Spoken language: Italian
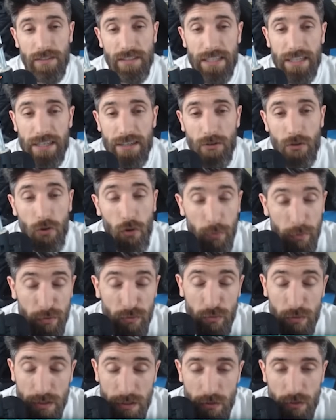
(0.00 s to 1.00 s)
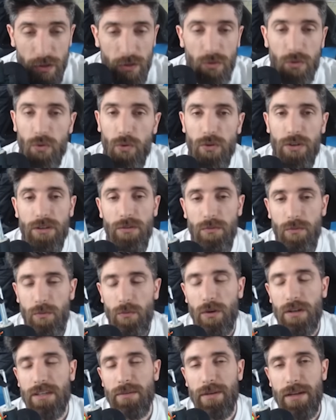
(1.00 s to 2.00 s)
vedere come funziona con
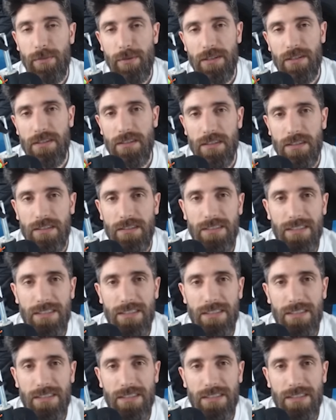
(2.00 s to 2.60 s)
qualche bella partita.